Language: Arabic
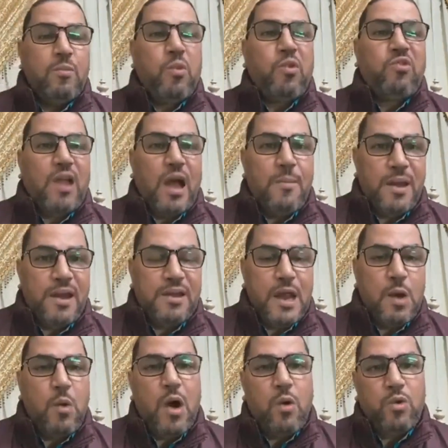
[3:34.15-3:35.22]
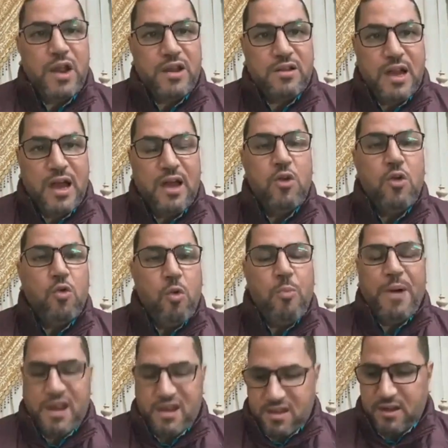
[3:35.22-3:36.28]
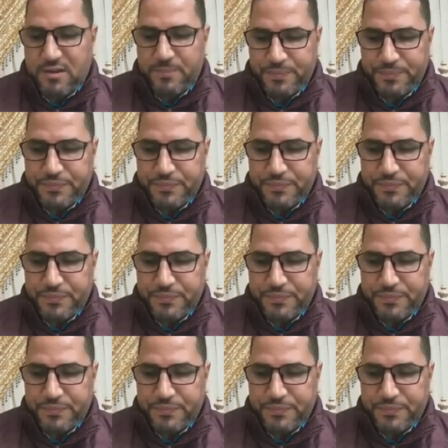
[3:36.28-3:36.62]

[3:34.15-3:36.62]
مستقبلنا واولادنا وبلدنا